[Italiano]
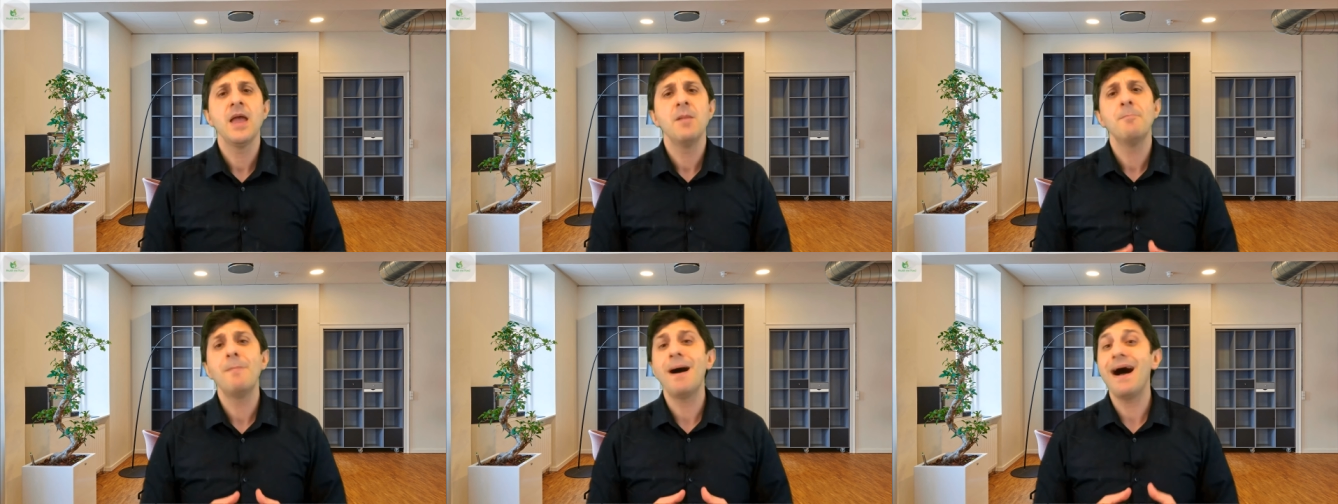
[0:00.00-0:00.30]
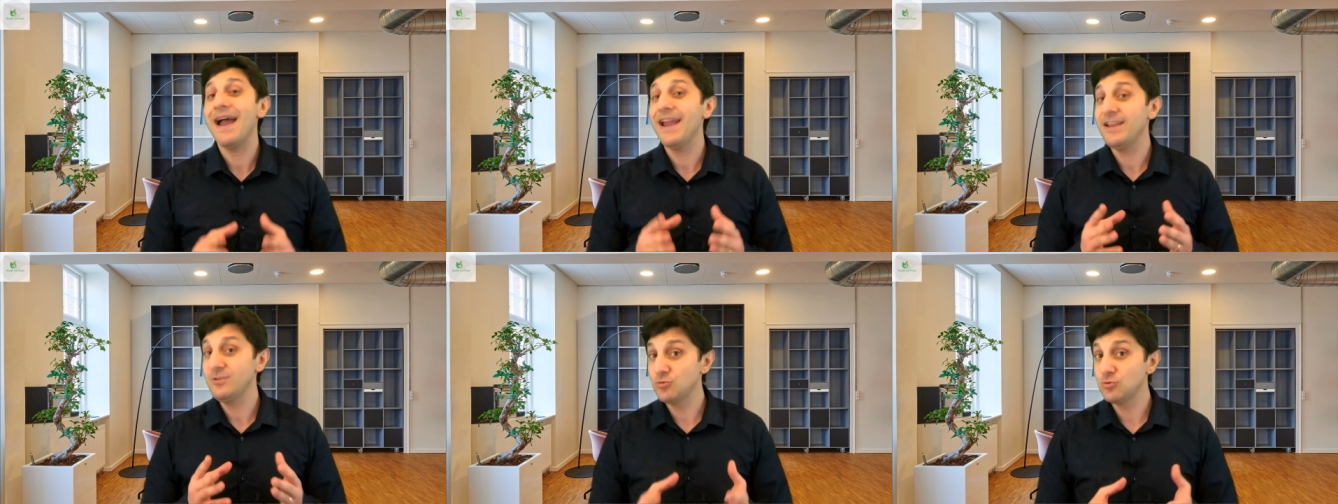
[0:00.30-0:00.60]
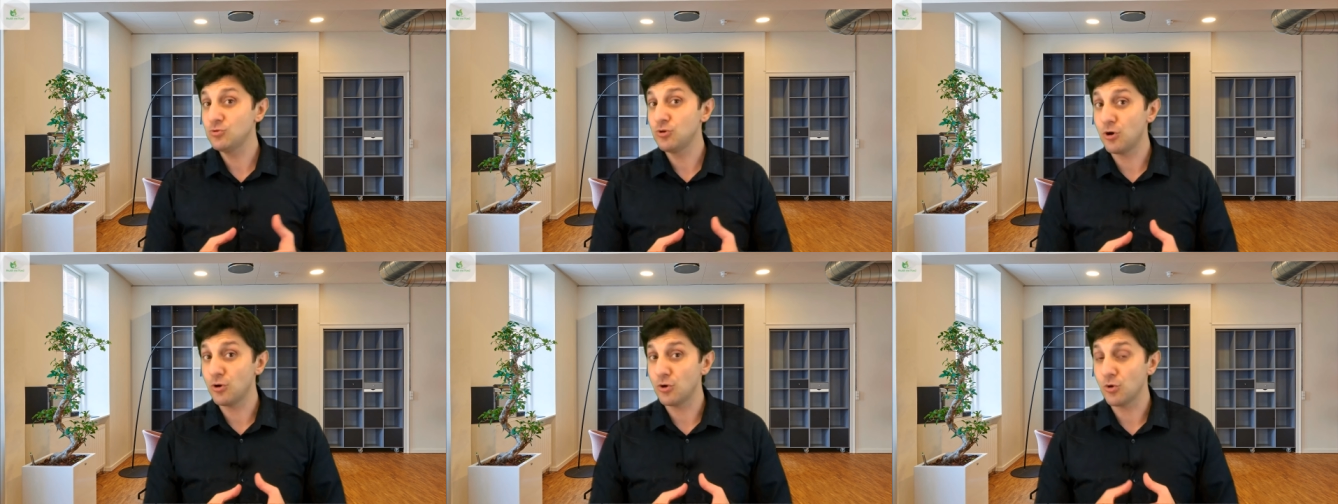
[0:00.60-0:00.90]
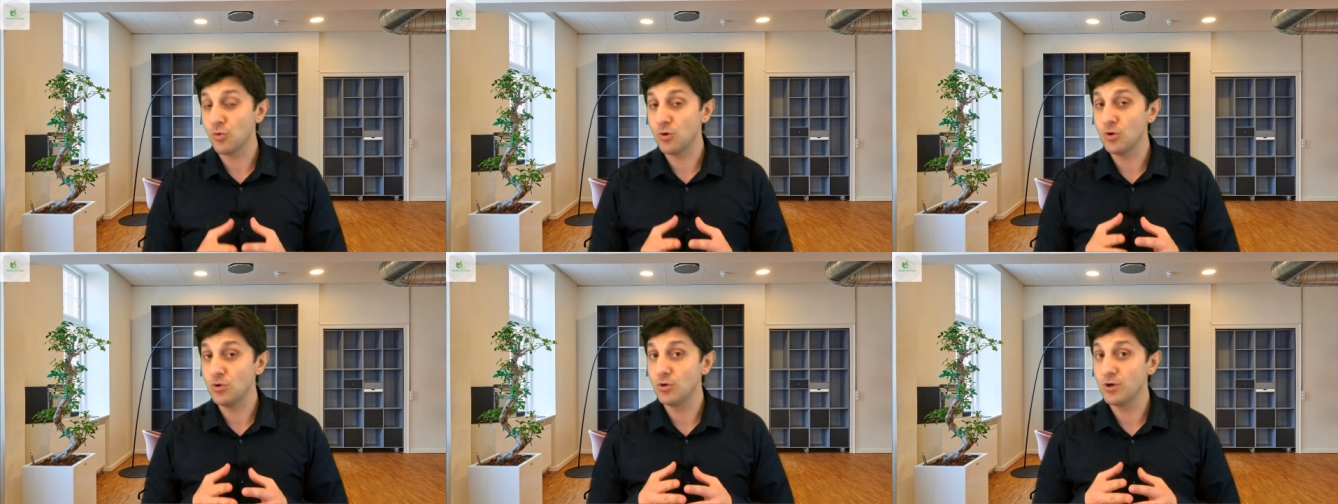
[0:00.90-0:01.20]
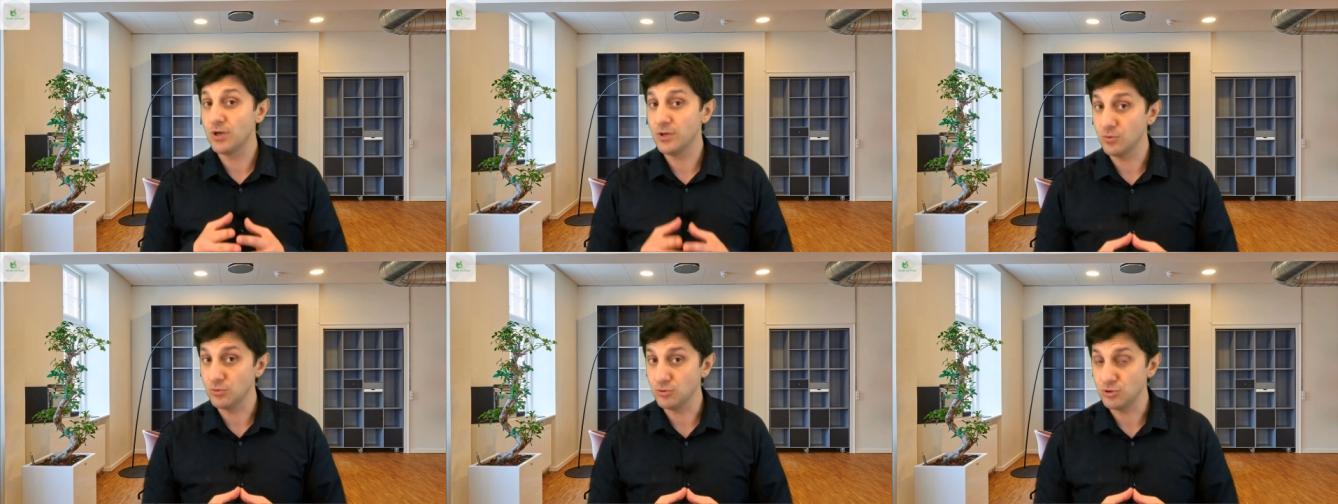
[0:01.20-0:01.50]
Ma è tutto oro quello
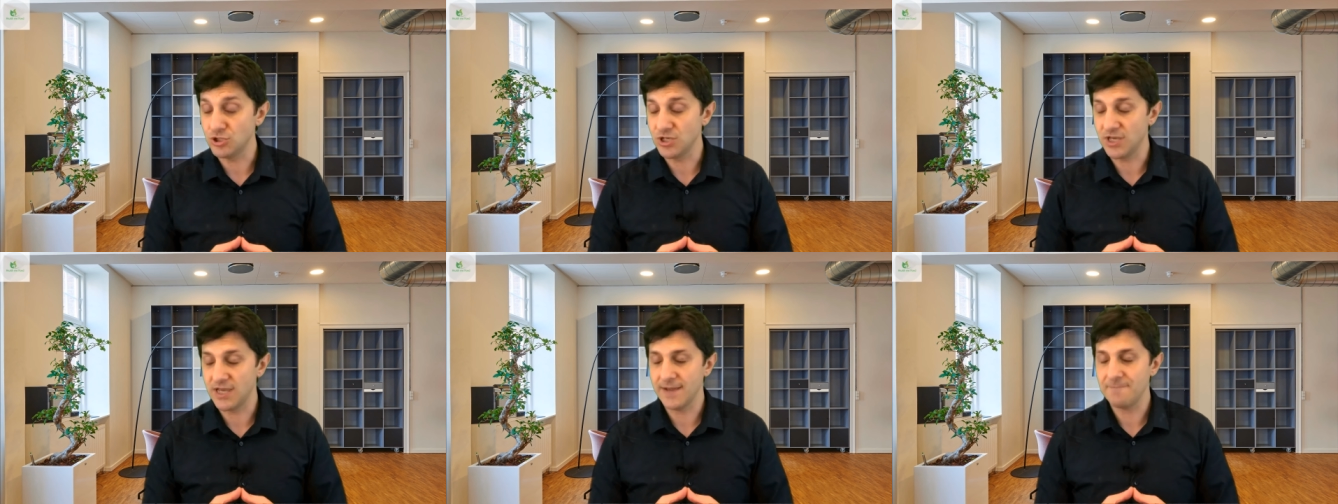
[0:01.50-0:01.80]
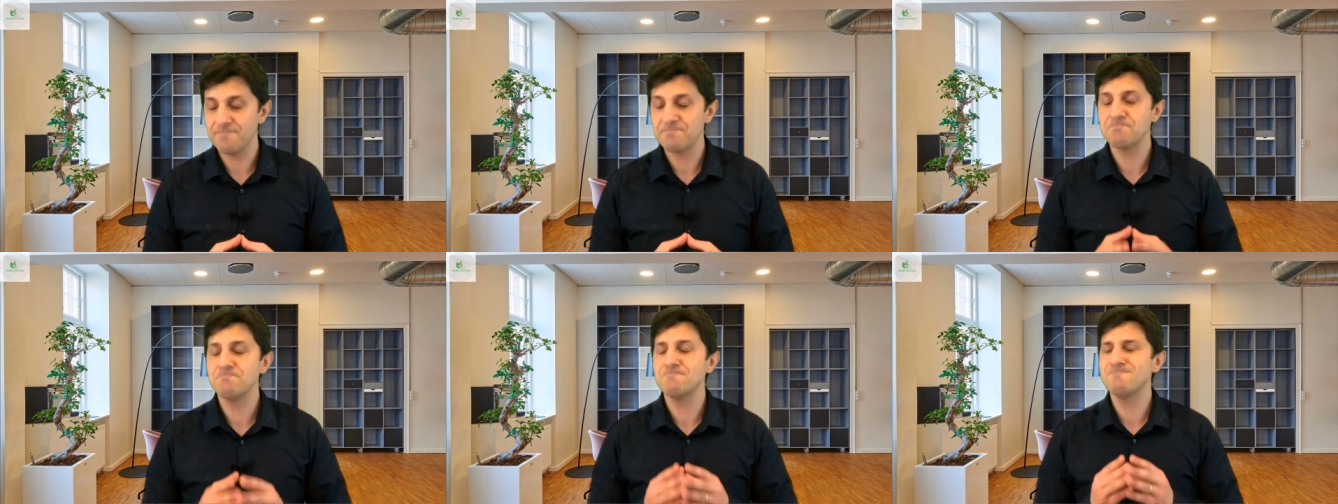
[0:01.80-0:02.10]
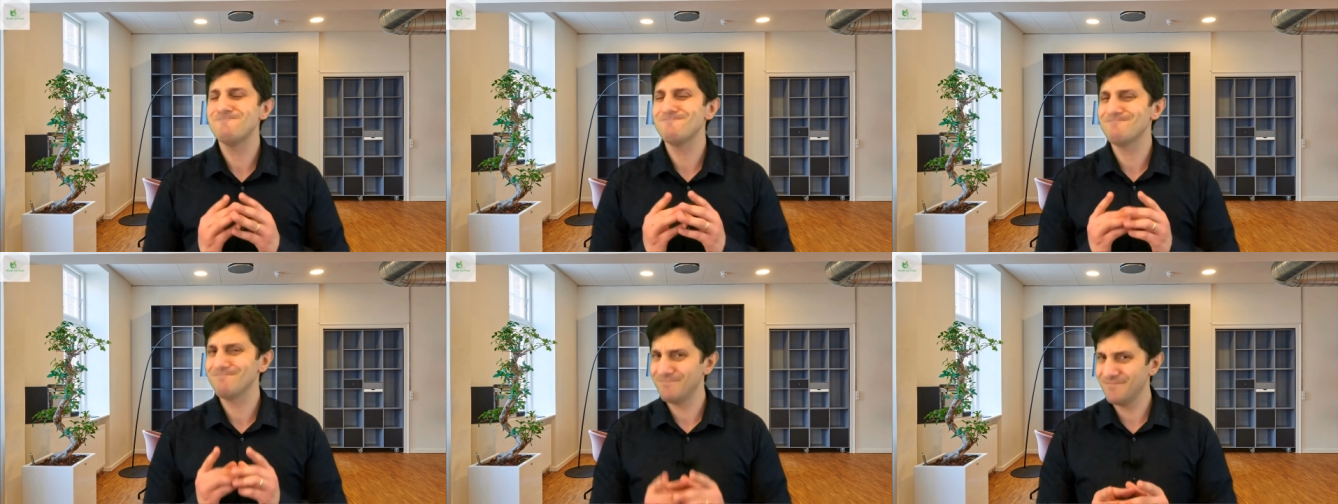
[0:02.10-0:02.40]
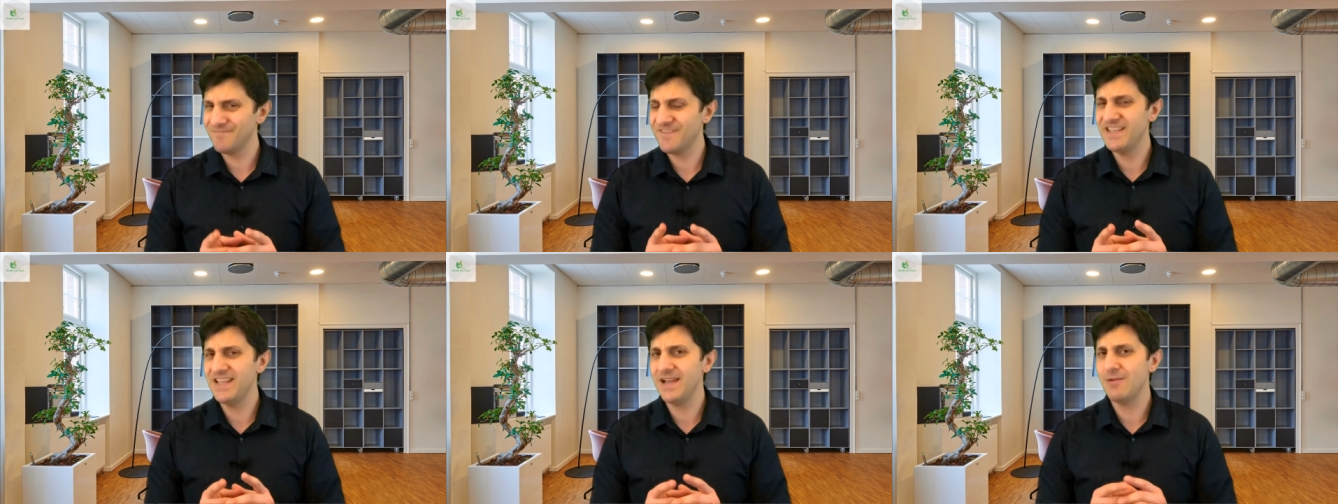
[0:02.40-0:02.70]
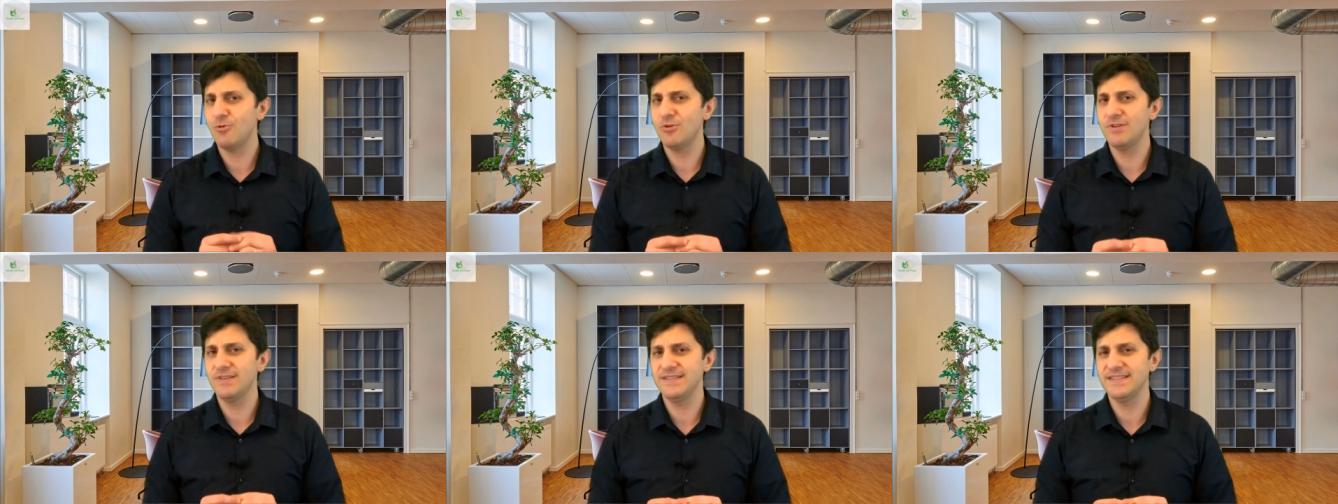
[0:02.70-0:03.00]
che luccica, mm,
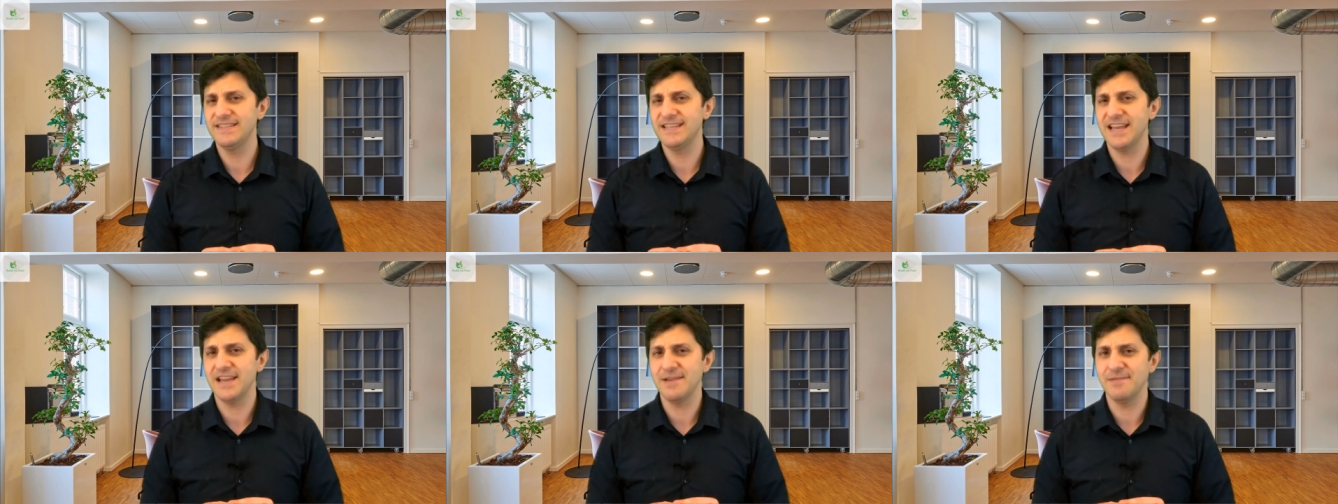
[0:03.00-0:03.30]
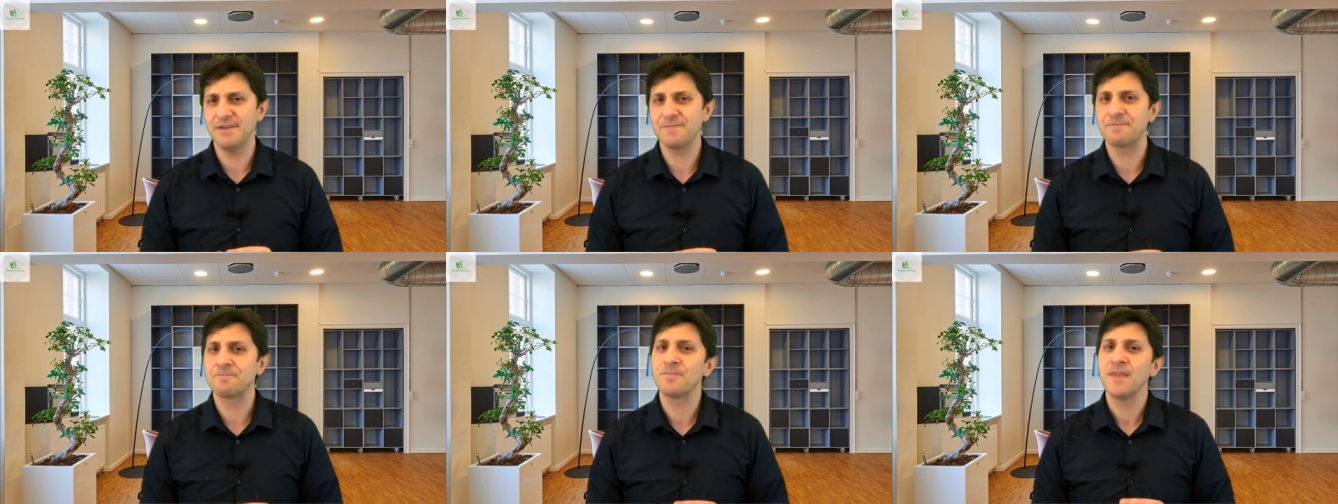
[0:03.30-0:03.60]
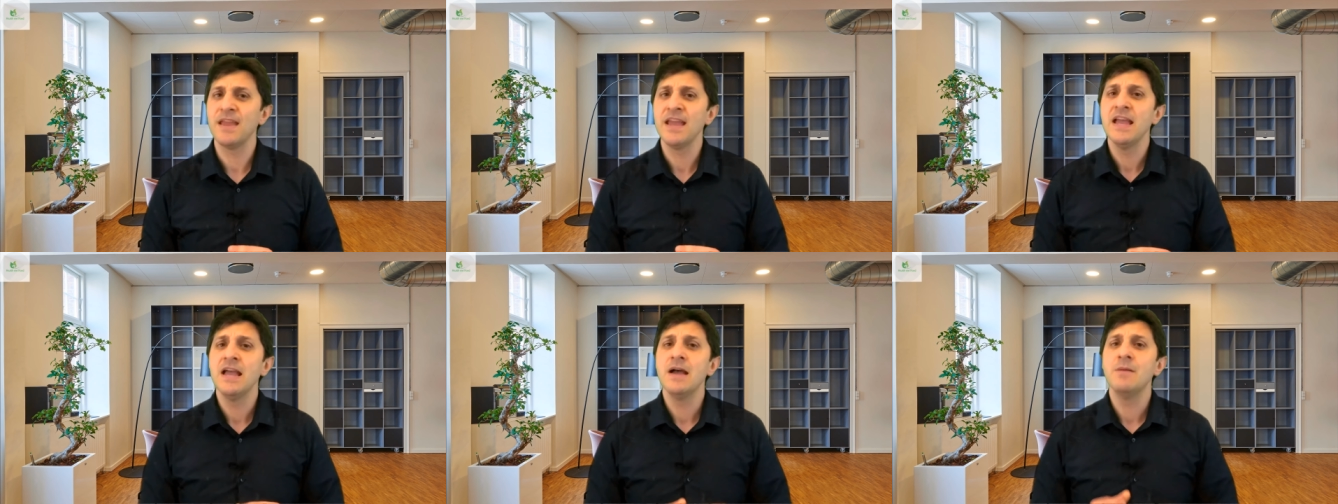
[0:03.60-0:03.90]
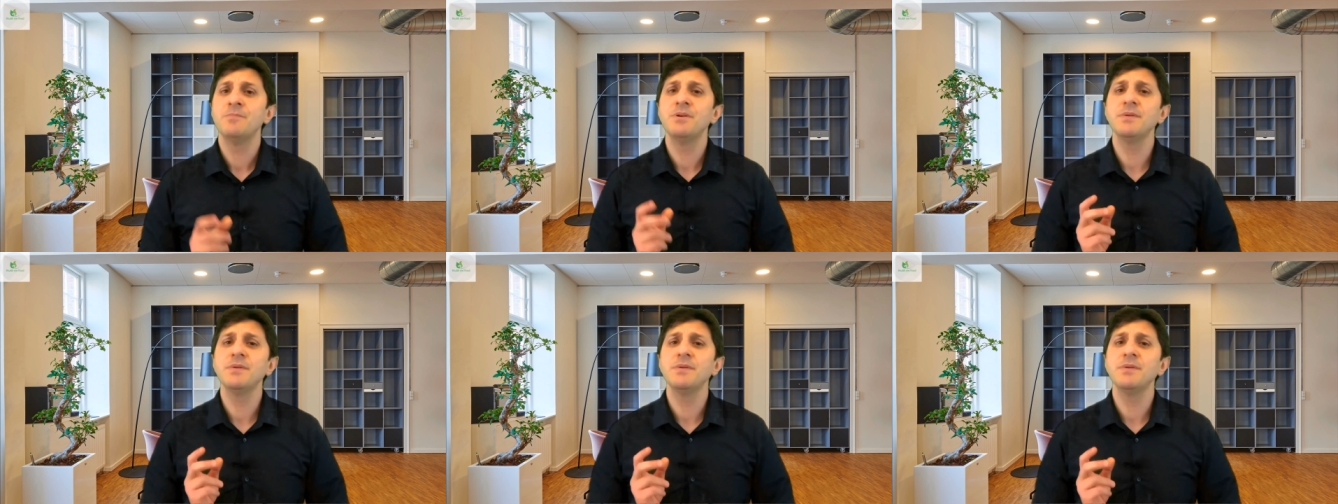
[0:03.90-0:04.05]
vediamolo insieme.